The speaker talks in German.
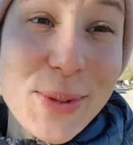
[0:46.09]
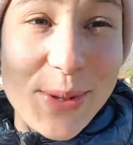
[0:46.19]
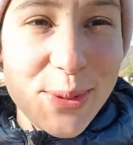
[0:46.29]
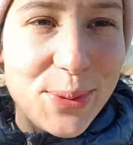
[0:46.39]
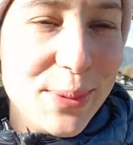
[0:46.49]

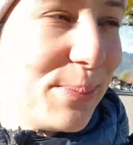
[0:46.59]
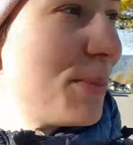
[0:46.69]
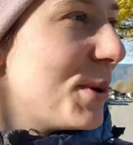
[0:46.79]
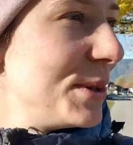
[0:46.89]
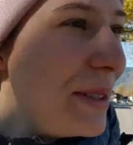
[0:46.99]
schön
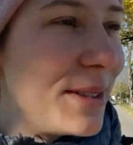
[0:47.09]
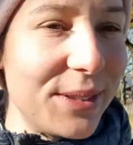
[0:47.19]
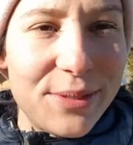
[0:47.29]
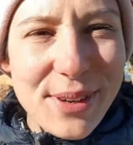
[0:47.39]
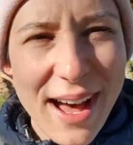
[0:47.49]
bunt
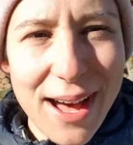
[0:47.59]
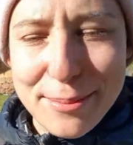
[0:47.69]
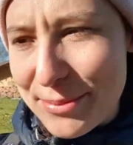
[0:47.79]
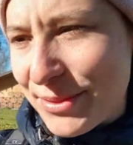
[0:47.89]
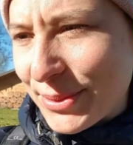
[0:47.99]
und
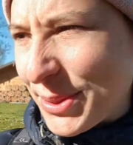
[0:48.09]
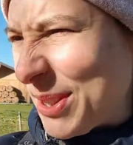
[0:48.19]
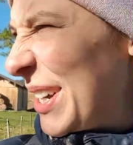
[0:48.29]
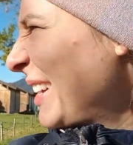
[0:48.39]
farbenfroh.